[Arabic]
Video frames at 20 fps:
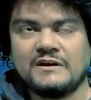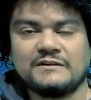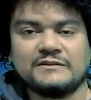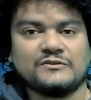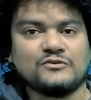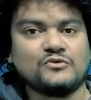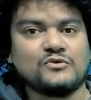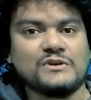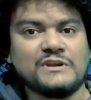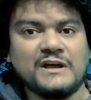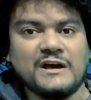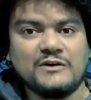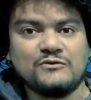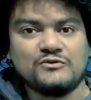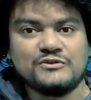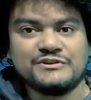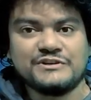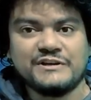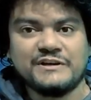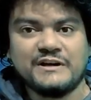عند كل
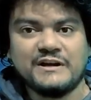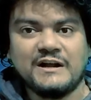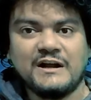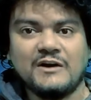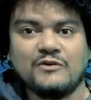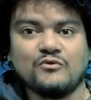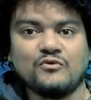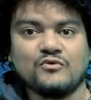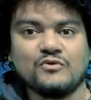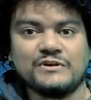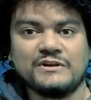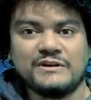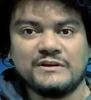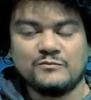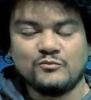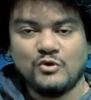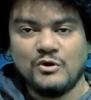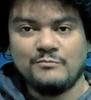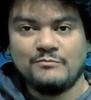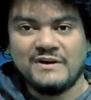أول شارع أو
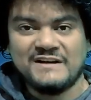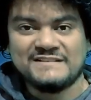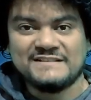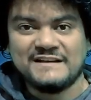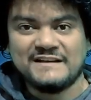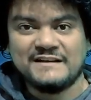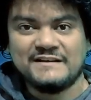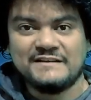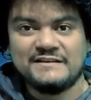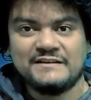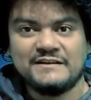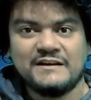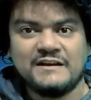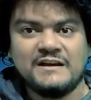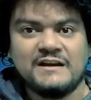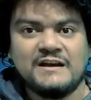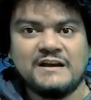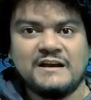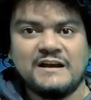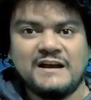كل مربع سكني
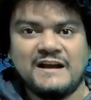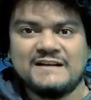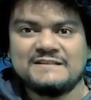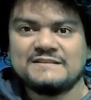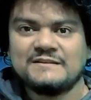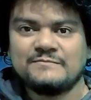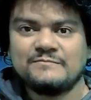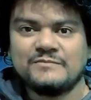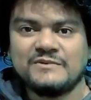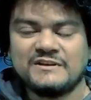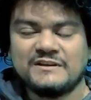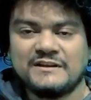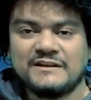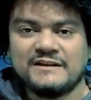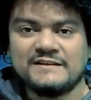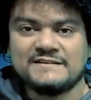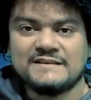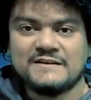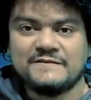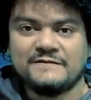حسب
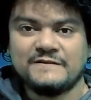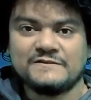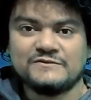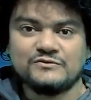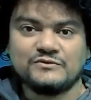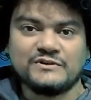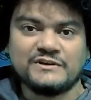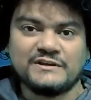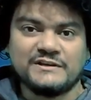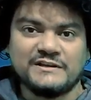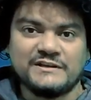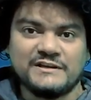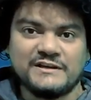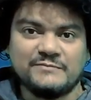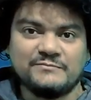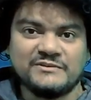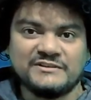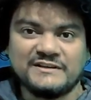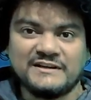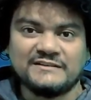الكثافة
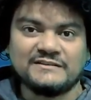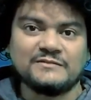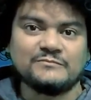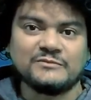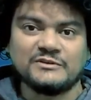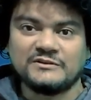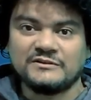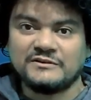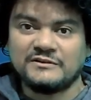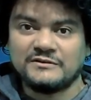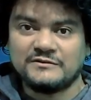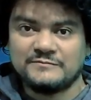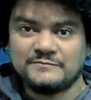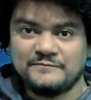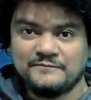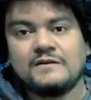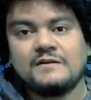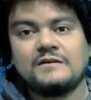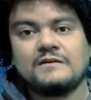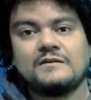السكانية بتاعة المنطقة